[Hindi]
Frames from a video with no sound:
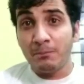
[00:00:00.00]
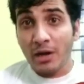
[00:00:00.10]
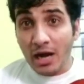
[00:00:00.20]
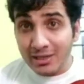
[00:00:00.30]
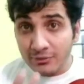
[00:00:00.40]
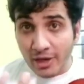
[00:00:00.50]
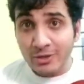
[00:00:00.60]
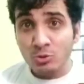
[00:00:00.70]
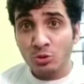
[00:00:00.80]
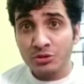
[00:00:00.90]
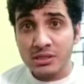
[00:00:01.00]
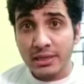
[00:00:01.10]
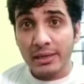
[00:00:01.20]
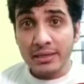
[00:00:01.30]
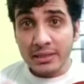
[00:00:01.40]
प्राण वायु
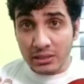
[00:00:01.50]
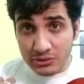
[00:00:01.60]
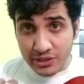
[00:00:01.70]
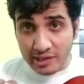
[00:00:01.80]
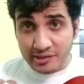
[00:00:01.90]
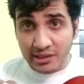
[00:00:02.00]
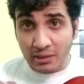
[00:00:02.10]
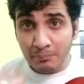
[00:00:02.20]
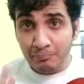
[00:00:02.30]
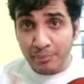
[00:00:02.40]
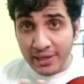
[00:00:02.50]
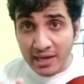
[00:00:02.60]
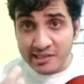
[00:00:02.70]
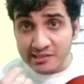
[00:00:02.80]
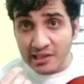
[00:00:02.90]
होती है जैसे हम
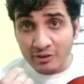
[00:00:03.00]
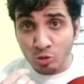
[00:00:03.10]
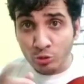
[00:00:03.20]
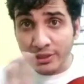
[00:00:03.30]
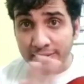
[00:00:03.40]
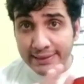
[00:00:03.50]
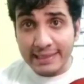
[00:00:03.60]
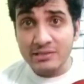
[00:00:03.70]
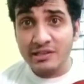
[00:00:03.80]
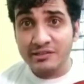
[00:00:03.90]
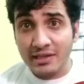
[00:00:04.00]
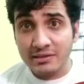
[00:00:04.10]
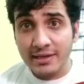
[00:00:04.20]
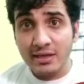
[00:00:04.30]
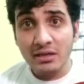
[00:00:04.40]
बिना सांसों के नहीं जी
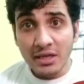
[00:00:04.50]
सकते